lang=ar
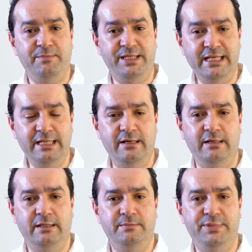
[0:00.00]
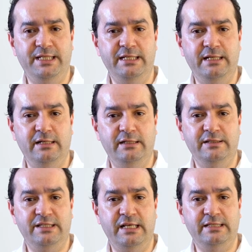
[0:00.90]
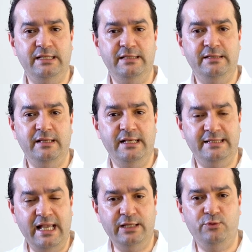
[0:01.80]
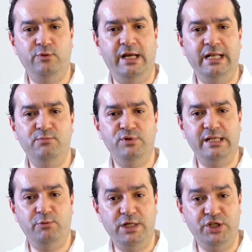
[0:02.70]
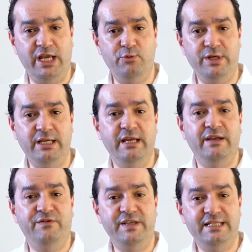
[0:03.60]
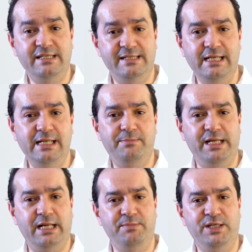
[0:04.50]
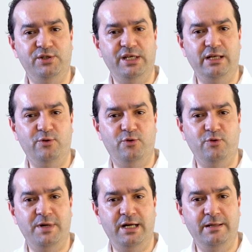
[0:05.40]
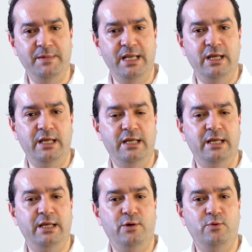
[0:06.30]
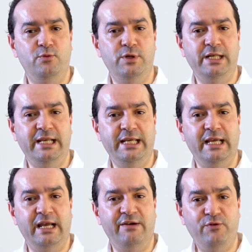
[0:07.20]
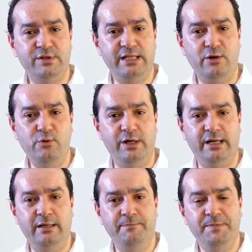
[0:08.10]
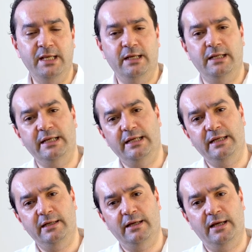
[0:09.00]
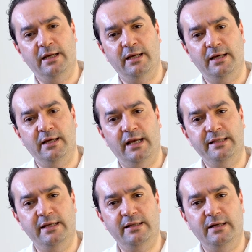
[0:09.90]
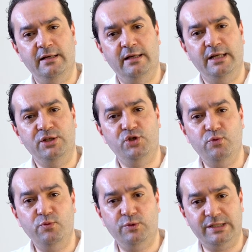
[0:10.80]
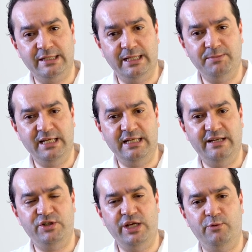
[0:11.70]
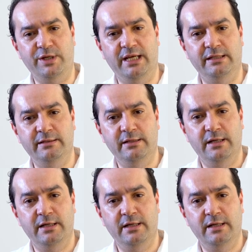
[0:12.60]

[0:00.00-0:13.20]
بدينا بدينا تنساعدوا على المستوى الجهوي في تنزيل البرامج ديال الحكومه آه، واللي فرصه اخرى لاننا نجودوا التنظيم ديالنا جهويا